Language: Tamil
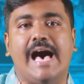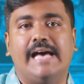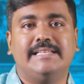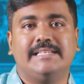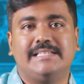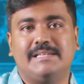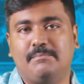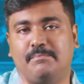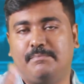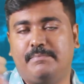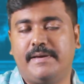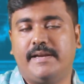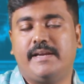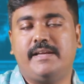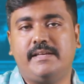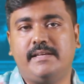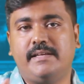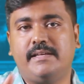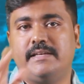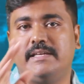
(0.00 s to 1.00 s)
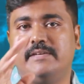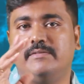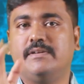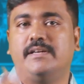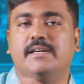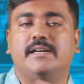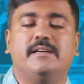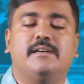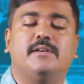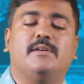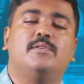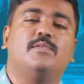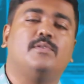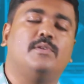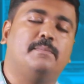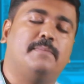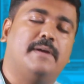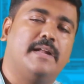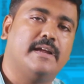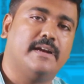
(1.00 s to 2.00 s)
அதுக்கு பிறகு இவங்க
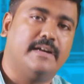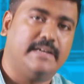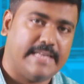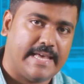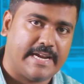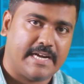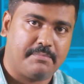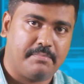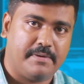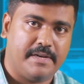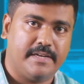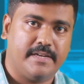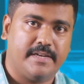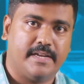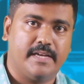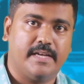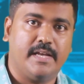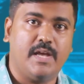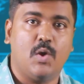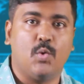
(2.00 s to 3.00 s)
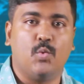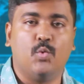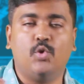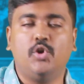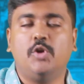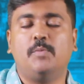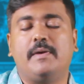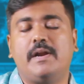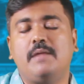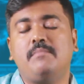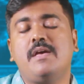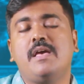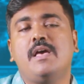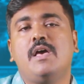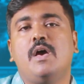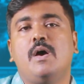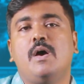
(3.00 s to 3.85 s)
ஒரு படங்கள் டைரக்ட் பண்ணியிருக்கிறாங்க ஒரு படம்